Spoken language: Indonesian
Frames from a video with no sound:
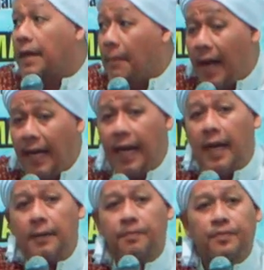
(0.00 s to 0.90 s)

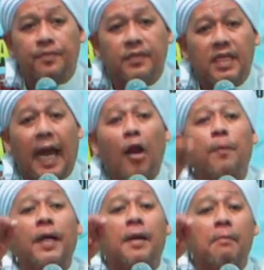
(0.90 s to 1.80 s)
Bagaimana
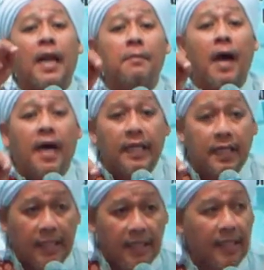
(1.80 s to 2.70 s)
kalau pada malam
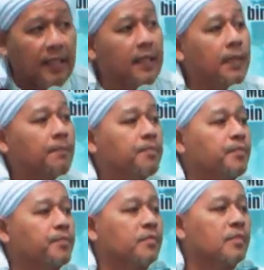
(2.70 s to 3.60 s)
hari ini
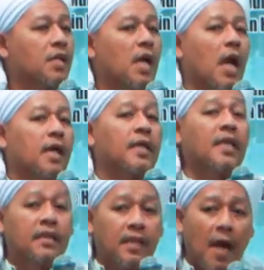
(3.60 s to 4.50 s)

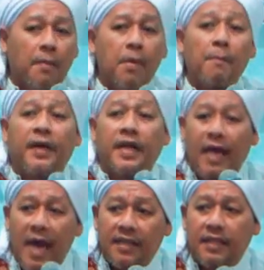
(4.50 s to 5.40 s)
kita
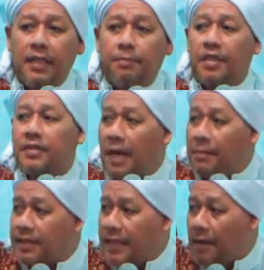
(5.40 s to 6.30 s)
memperingati
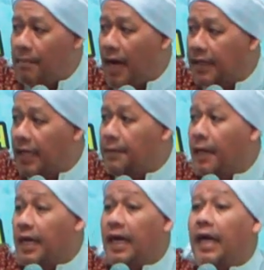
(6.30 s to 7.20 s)
bersama-sama
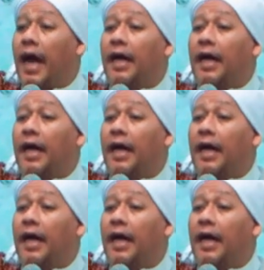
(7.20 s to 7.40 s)
daripada